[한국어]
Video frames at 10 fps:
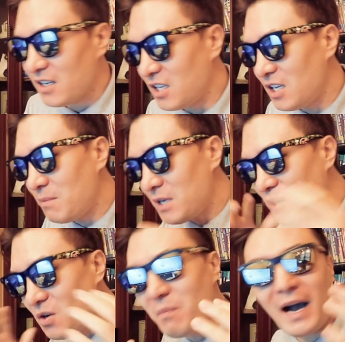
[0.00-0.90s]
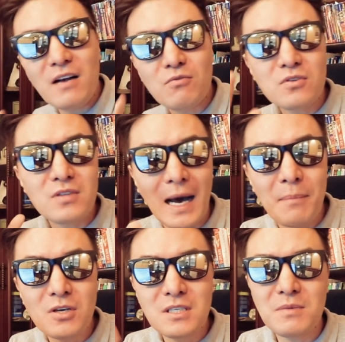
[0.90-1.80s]
이 비디오 말고도
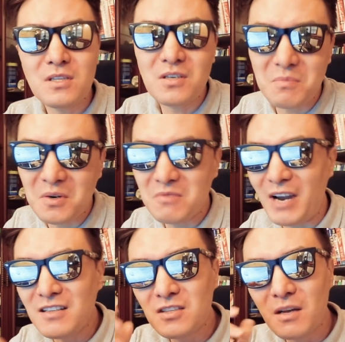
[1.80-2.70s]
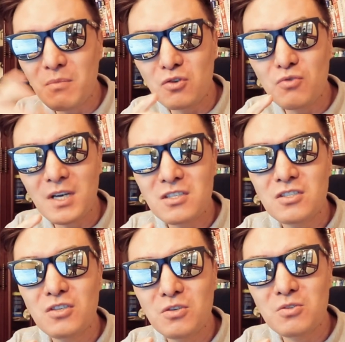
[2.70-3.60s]
나머지 비디오 뭐 랭크 넘버
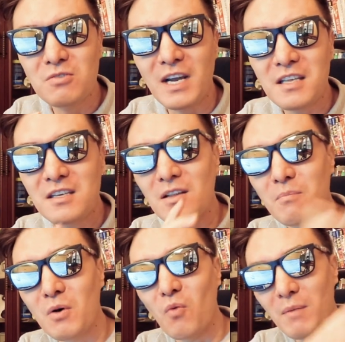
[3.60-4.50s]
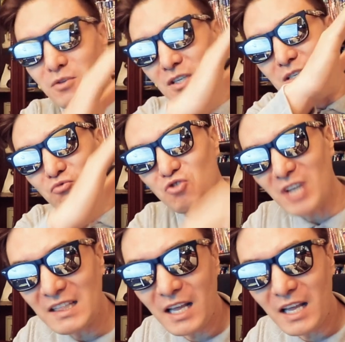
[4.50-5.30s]
US 뉴스 랭킹 넘버 1부터 지금 쫙